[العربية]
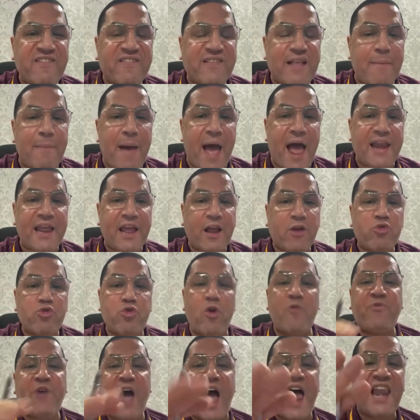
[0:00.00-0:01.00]
الزمالك
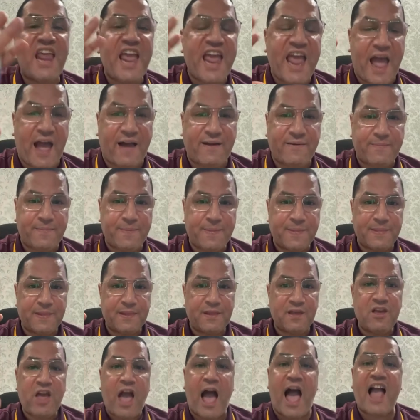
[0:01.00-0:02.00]
شوف عليها
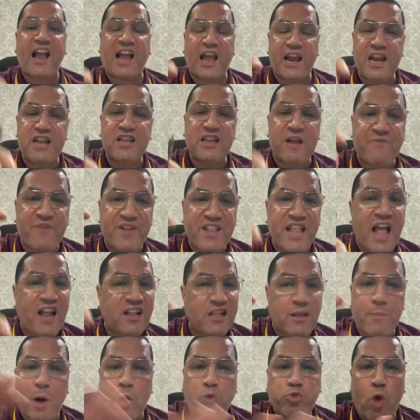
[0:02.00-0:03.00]
عشان انت
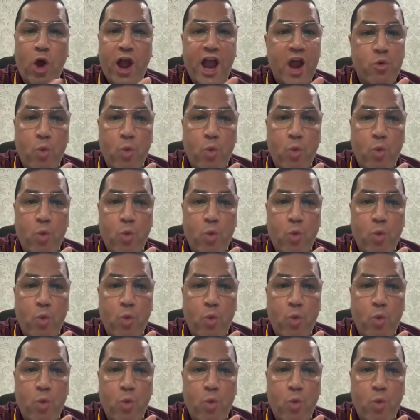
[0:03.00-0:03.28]
فتحت موضوع